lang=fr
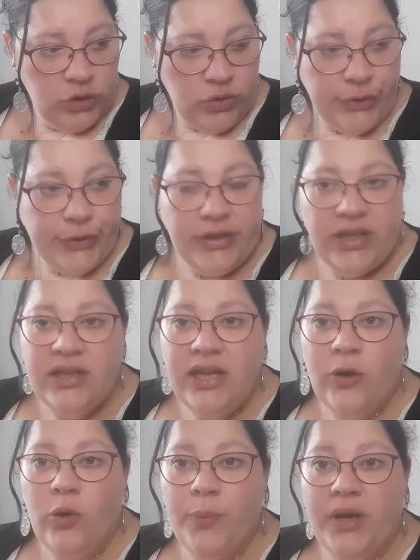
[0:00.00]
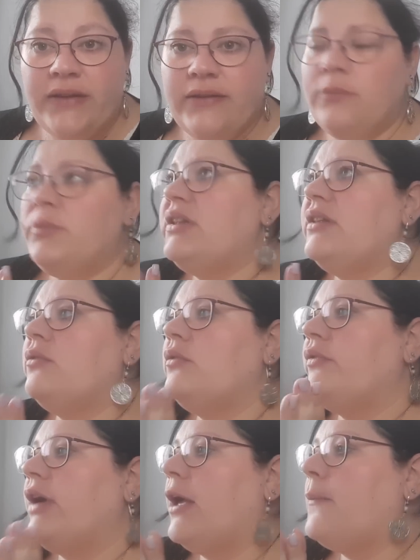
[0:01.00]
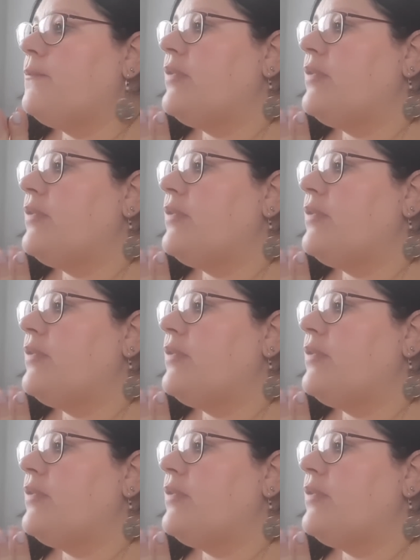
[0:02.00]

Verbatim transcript: Je crois que est reparti embêter son frère.